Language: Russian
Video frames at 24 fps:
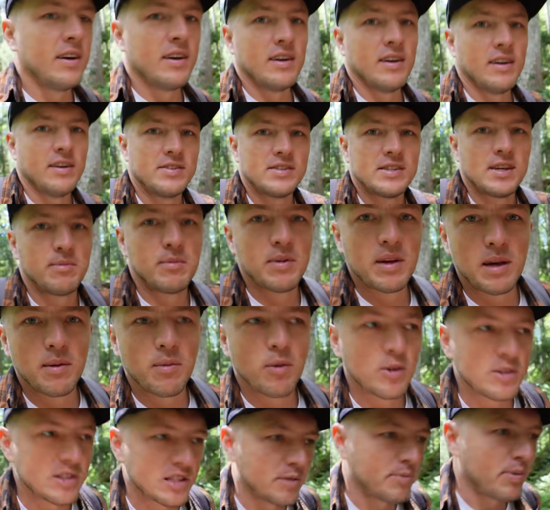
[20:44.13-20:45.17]
И все мои
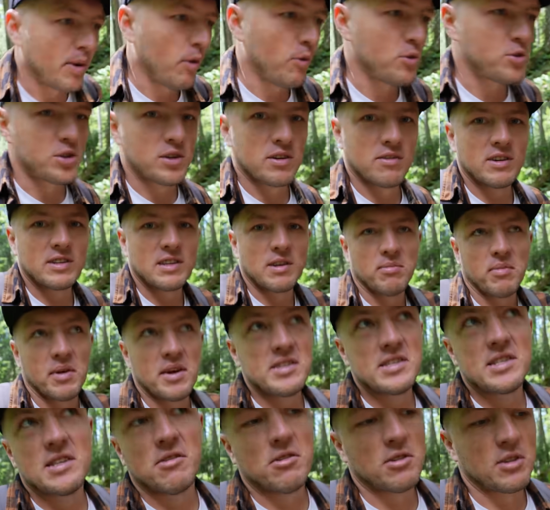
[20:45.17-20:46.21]
эмоции, полученные в этом
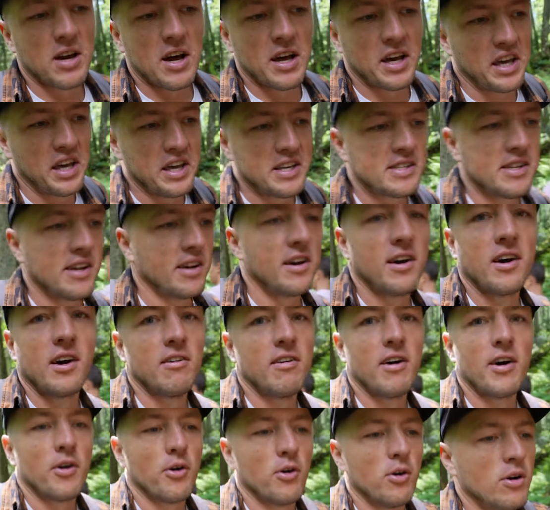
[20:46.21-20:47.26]
месте, вот как есть, так и
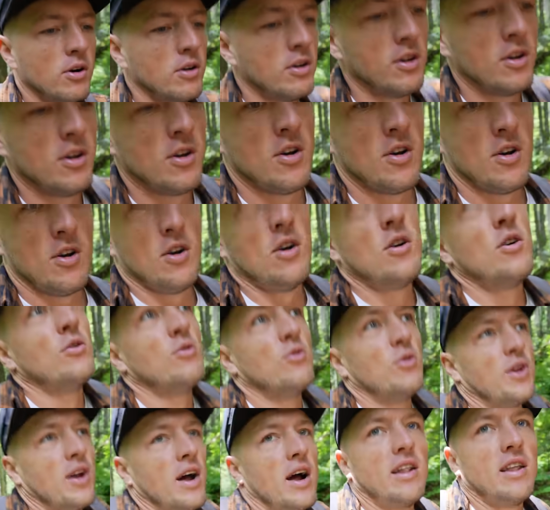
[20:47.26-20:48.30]
говорю.
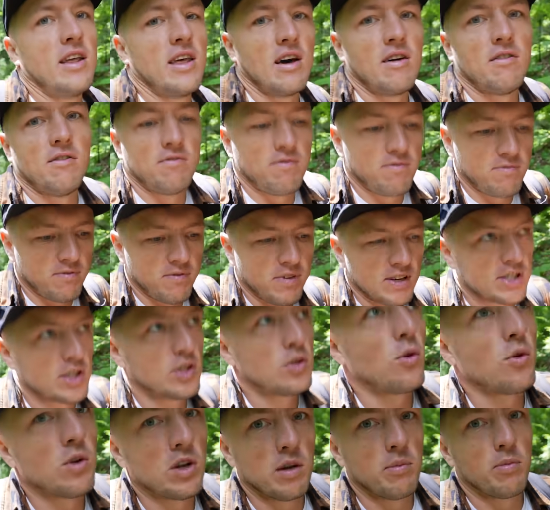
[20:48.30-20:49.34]
Ну реально, я в
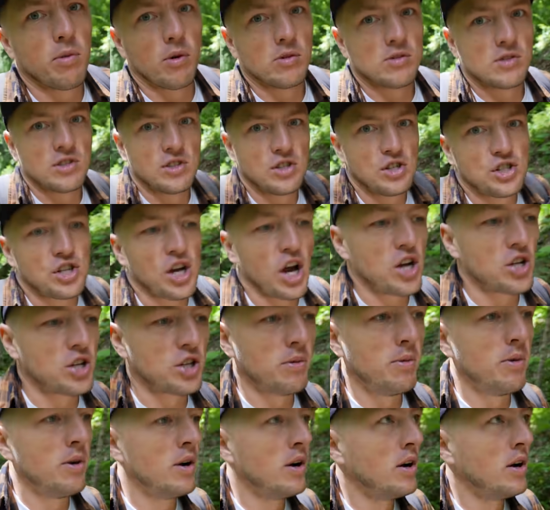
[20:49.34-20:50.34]
восторге просто дичайшем.